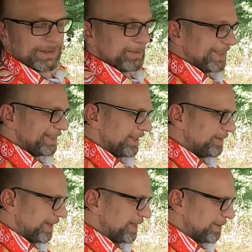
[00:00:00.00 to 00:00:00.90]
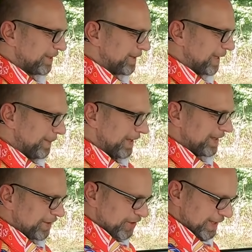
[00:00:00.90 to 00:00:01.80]
Dann mache ich gleich weiter mit dem
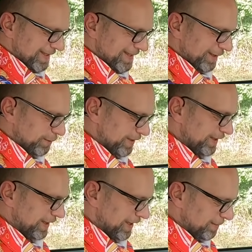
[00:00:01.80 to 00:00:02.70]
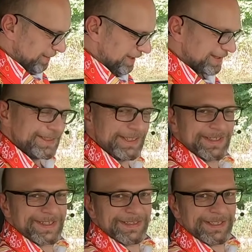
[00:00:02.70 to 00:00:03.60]
Ablagencheck, zeige euch hier einmal die
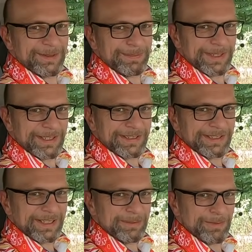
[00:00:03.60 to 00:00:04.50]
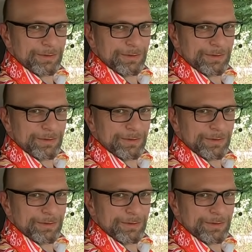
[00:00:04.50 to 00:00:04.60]
ganzen Ablagen im